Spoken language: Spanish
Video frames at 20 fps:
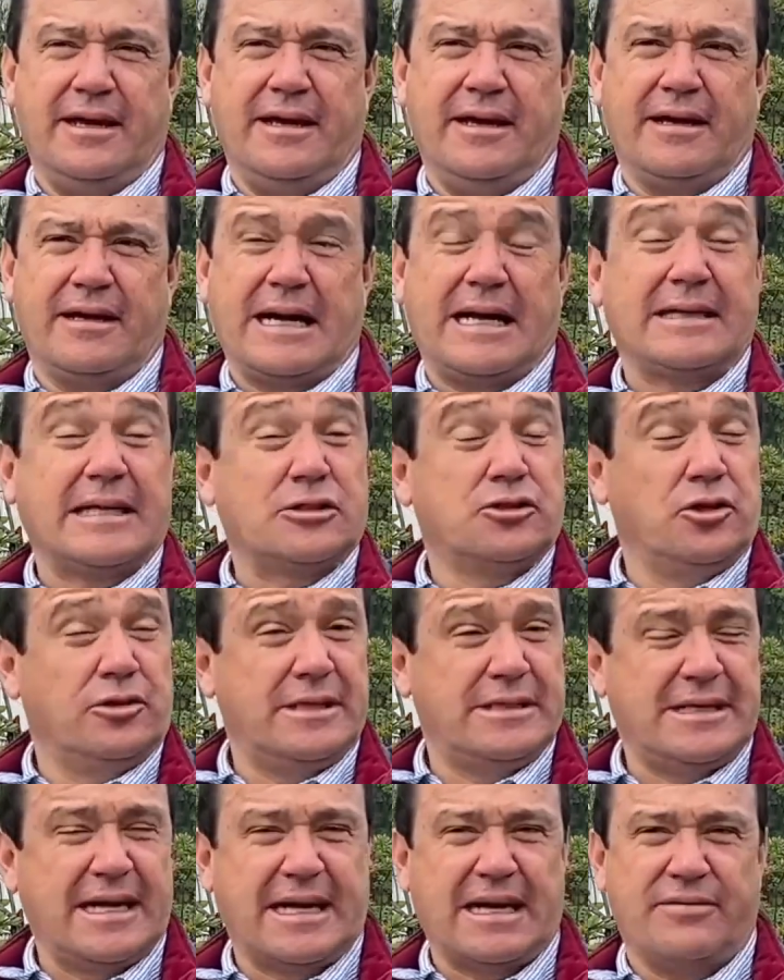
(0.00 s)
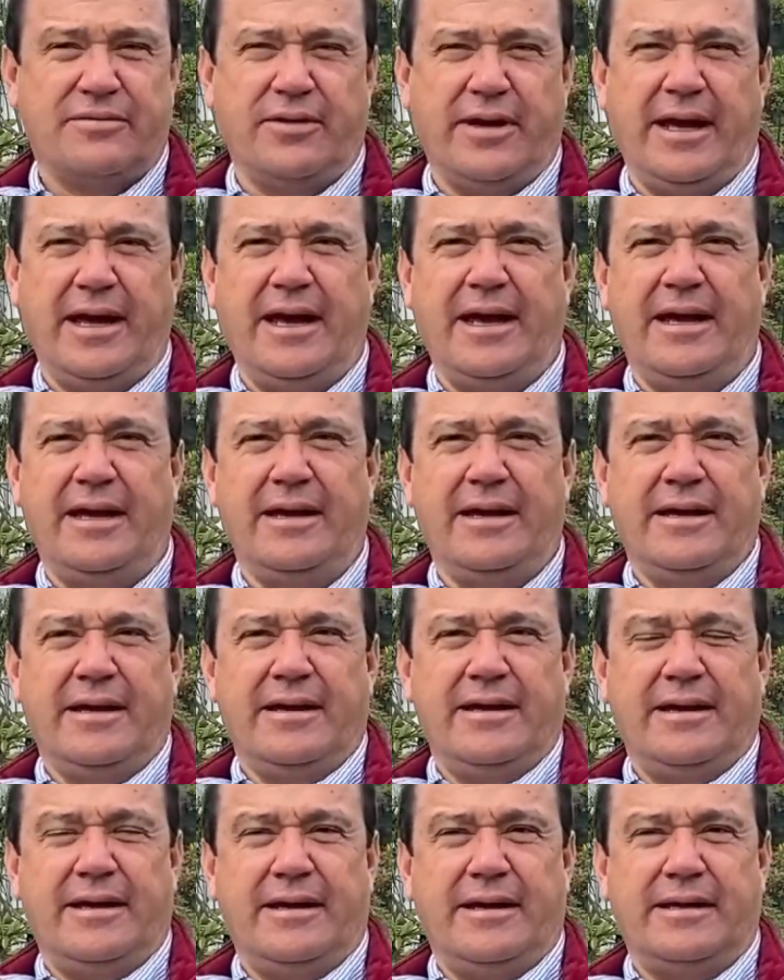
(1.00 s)
cataciones de café,
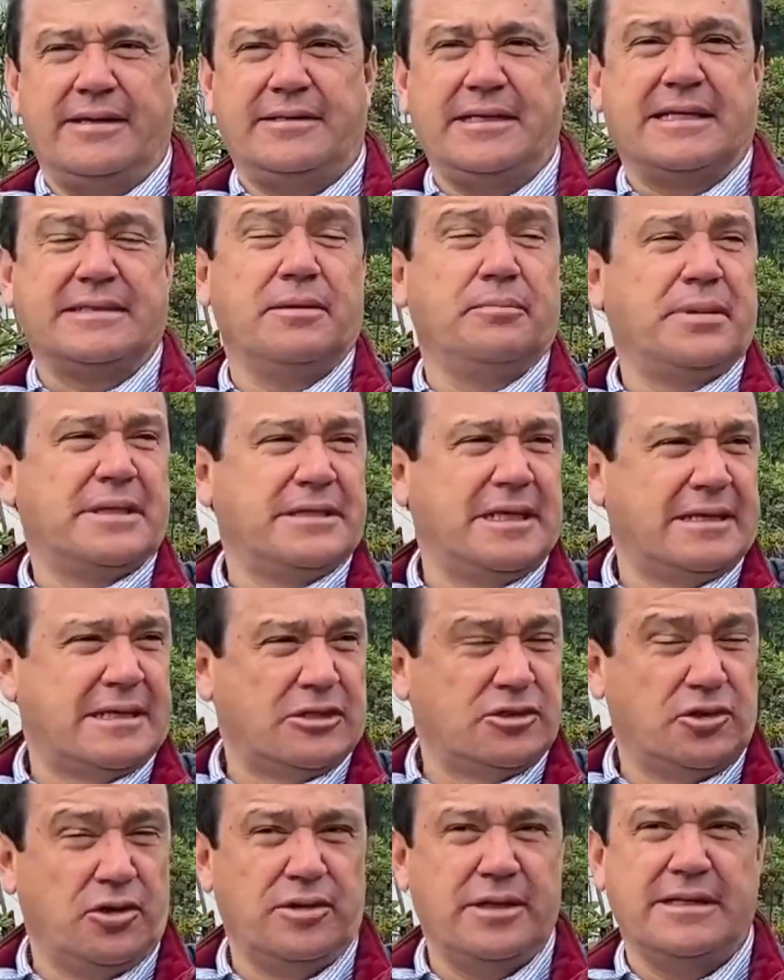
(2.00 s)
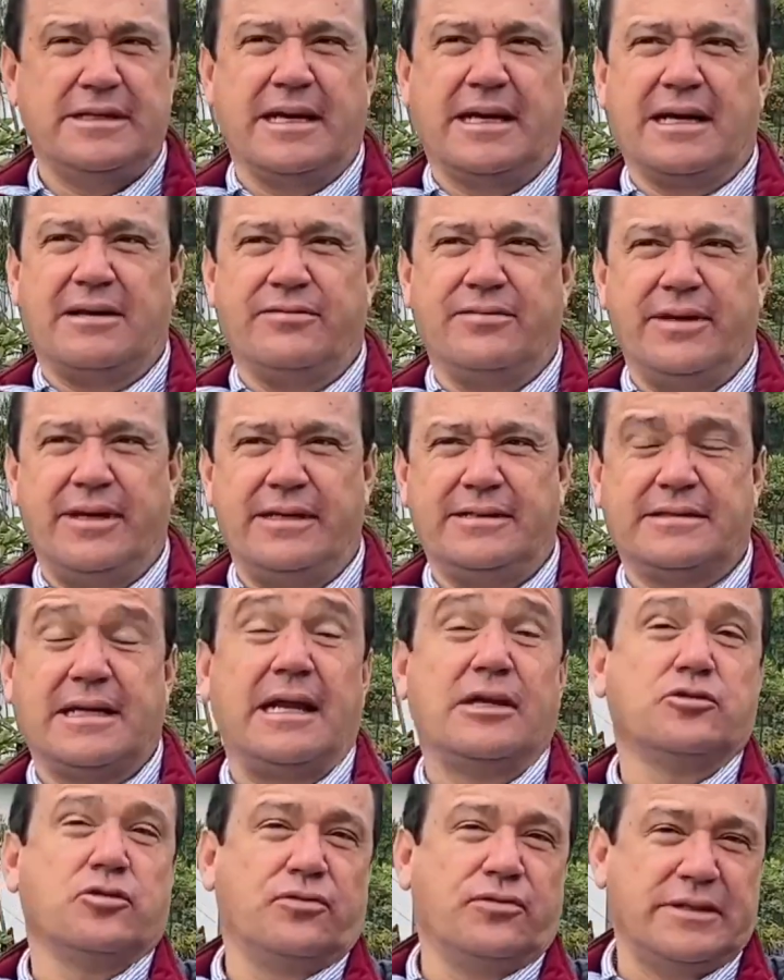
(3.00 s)
eh, se hacen presentaciones de café, están las
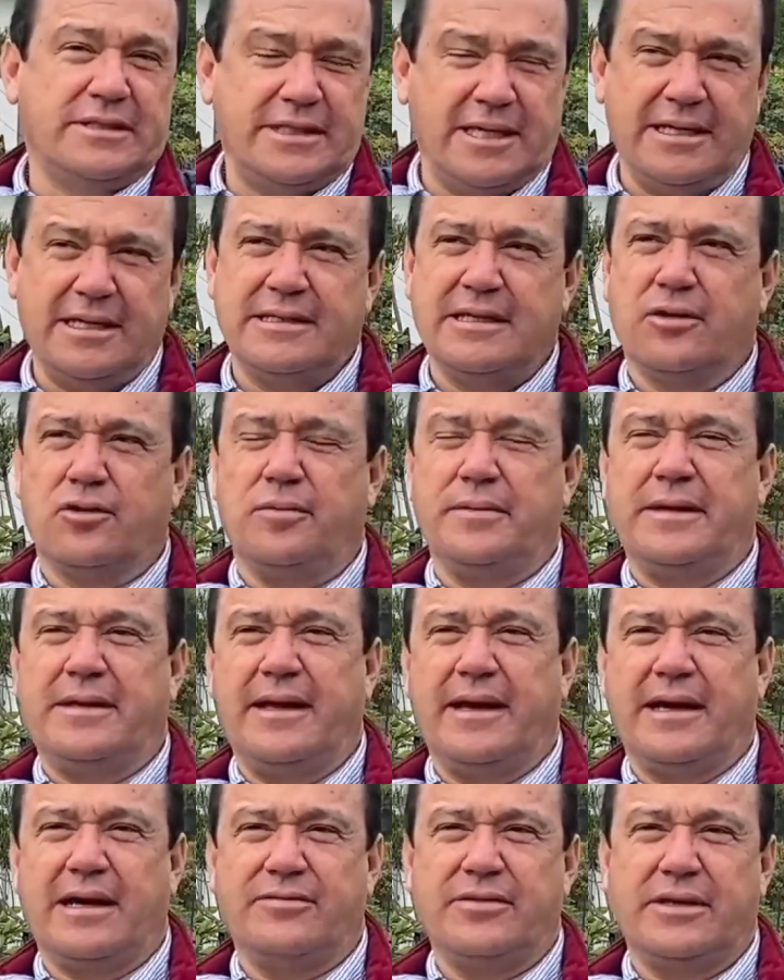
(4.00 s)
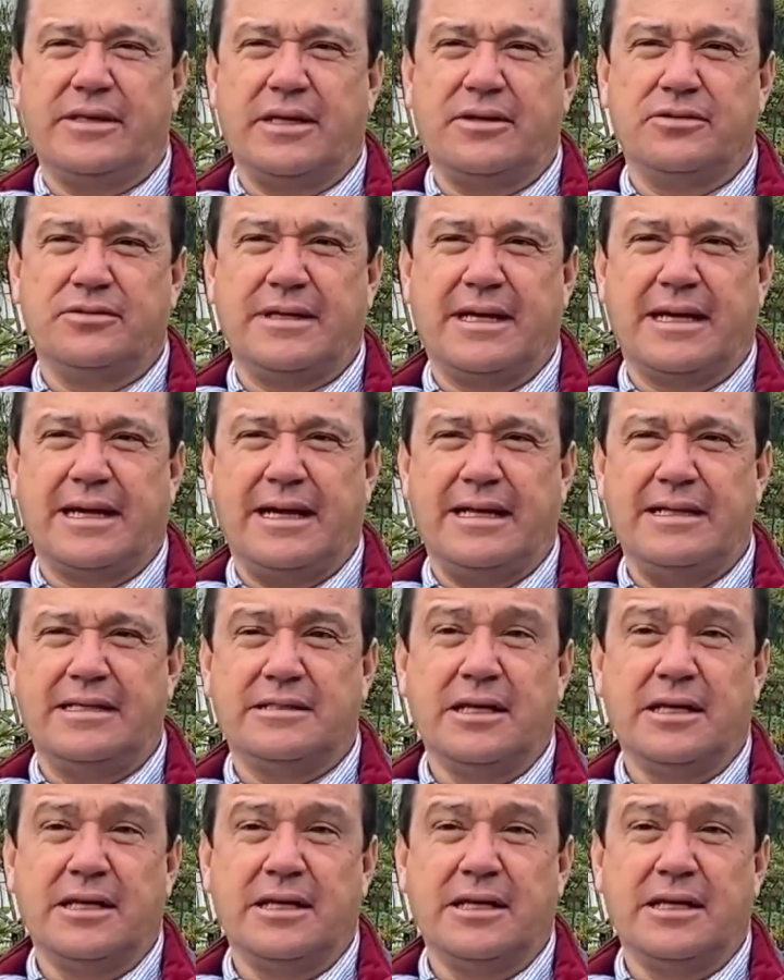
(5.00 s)
oficinas del Comité de Cafeteros de Caldas.